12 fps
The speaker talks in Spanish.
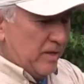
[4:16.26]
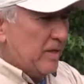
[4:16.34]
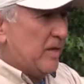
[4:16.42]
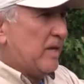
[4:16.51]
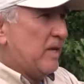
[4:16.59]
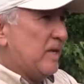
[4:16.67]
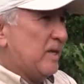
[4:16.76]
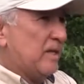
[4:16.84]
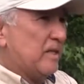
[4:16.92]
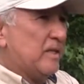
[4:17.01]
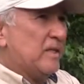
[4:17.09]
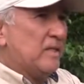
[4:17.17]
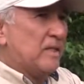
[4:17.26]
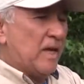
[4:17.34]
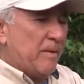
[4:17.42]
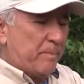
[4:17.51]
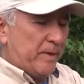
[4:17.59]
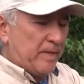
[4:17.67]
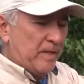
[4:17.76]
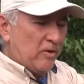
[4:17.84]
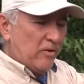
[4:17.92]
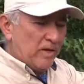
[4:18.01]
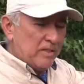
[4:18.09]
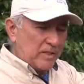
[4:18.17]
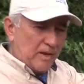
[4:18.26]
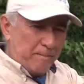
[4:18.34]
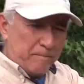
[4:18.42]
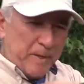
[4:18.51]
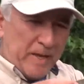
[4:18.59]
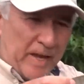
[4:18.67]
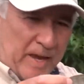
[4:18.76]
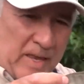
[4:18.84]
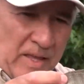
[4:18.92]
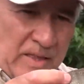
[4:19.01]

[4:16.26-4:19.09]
y se ha perdido esta pequeña